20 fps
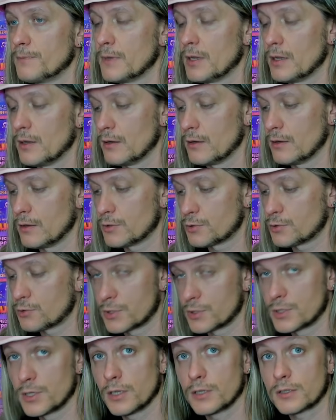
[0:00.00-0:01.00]
Э, что
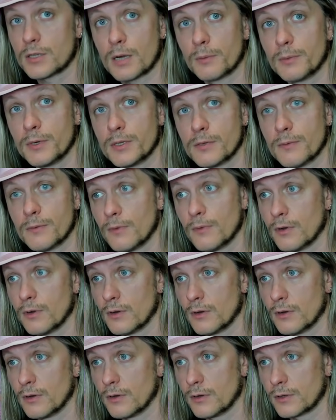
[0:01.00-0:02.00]
же делать, как быть,
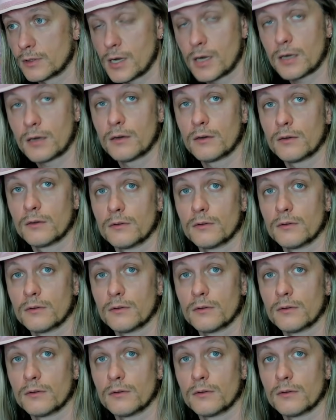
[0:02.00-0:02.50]
как